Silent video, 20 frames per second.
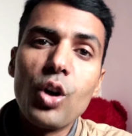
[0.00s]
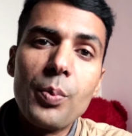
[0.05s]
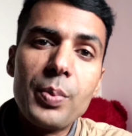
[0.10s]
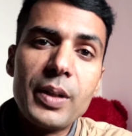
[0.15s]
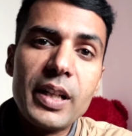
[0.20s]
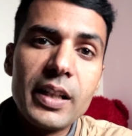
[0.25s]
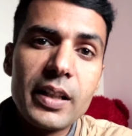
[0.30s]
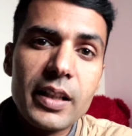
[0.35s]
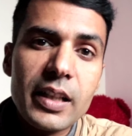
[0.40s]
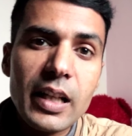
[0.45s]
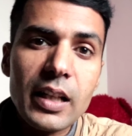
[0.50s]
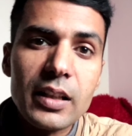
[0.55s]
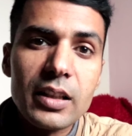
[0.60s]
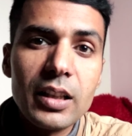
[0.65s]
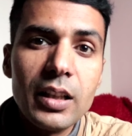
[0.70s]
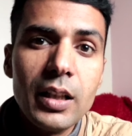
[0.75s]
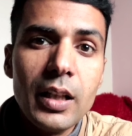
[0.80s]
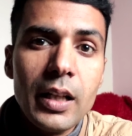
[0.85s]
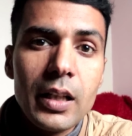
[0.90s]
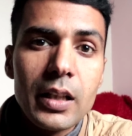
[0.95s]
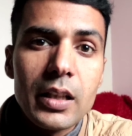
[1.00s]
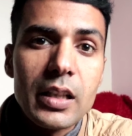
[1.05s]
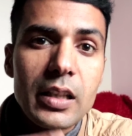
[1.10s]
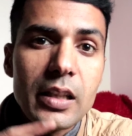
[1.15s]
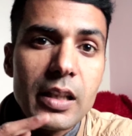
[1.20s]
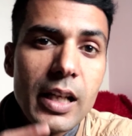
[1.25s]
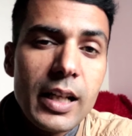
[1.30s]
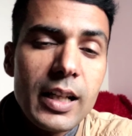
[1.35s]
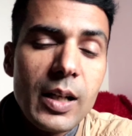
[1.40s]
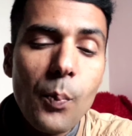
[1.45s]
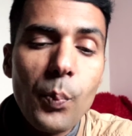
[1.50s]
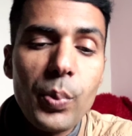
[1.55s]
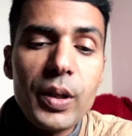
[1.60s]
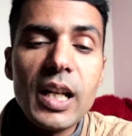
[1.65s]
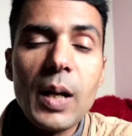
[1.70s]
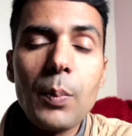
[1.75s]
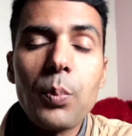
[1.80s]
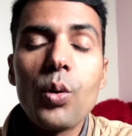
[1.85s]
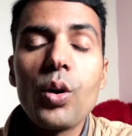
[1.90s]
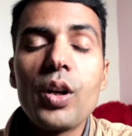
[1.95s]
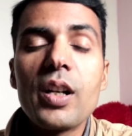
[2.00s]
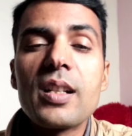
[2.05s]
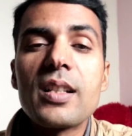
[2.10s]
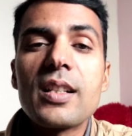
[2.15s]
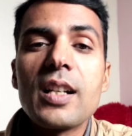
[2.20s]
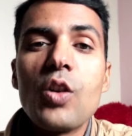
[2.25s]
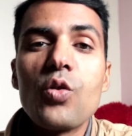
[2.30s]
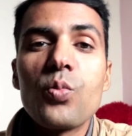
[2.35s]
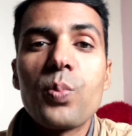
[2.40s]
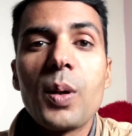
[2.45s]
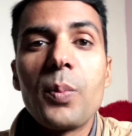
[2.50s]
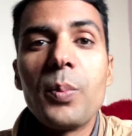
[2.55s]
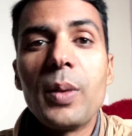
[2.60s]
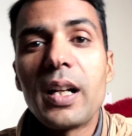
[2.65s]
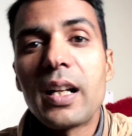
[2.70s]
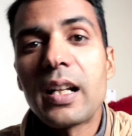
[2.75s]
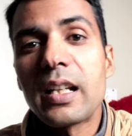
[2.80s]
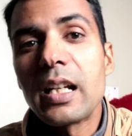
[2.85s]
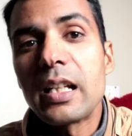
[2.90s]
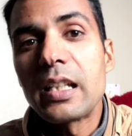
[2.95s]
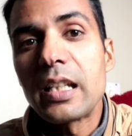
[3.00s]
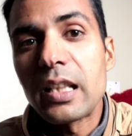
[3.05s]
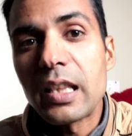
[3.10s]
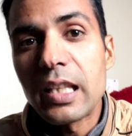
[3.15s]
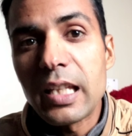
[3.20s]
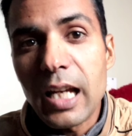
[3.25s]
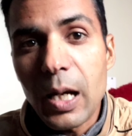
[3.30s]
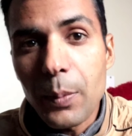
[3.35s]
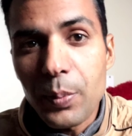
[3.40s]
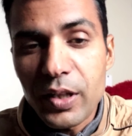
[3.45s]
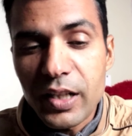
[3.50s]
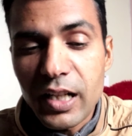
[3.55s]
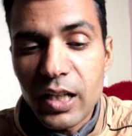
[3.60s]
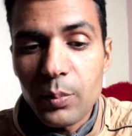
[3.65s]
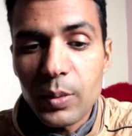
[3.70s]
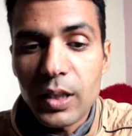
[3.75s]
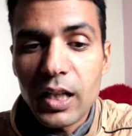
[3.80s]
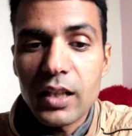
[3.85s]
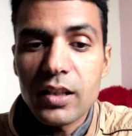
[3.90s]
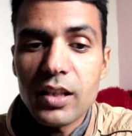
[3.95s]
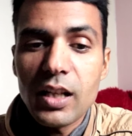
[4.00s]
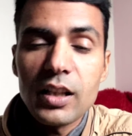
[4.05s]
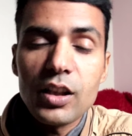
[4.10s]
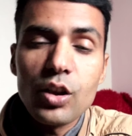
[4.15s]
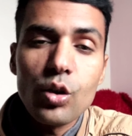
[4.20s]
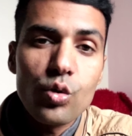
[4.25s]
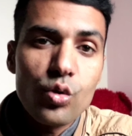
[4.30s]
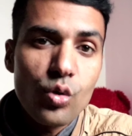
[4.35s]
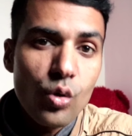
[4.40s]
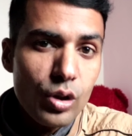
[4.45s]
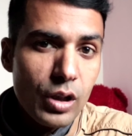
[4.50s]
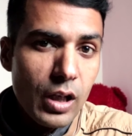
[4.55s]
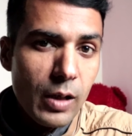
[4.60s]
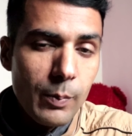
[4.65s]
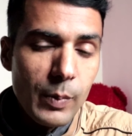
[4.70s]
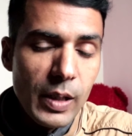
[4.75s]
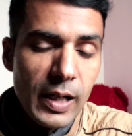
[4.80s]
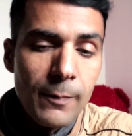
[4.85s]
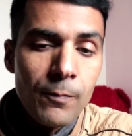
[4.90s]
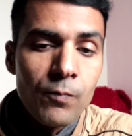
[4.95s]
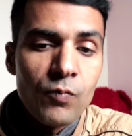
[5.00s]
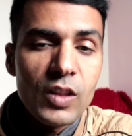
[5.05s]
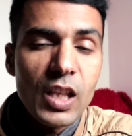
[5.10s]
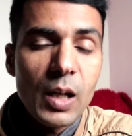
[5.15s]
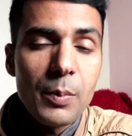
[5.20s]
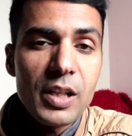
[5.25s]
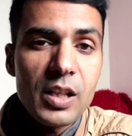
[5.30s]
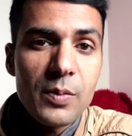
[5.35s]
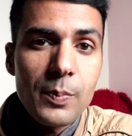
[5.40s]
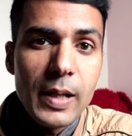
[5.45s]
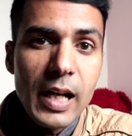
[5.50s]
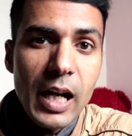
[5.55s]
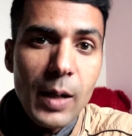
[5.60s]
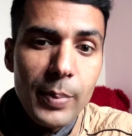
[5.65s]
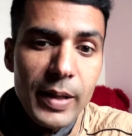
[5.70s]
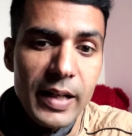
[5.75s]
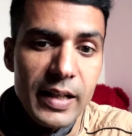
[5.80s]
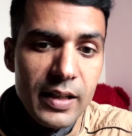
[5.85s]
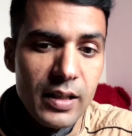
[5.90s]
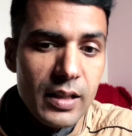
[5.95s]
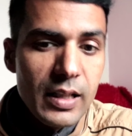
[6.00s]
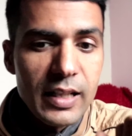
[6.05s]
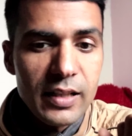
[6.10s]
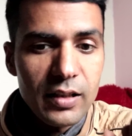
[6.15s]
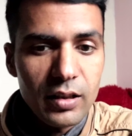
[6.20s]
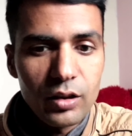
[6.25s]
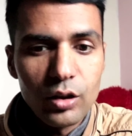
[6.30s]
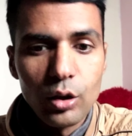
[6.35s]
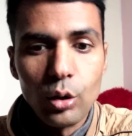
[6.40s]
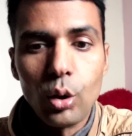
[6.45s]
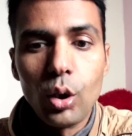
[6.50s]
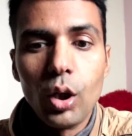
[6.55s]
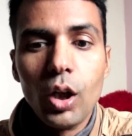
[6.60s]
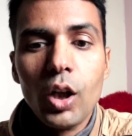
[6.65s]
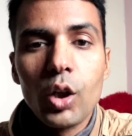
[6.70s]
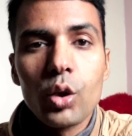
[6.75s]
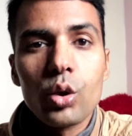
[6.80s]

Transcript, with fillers: आपको अपडेट किया था कि ये कंपनी आपको डिस्काउंट पर मिल रही है यदि आप रिटर्न बनना चाहते हो शॉर्ट टर्म में तब इसमें आप एंट्री ले सकते हो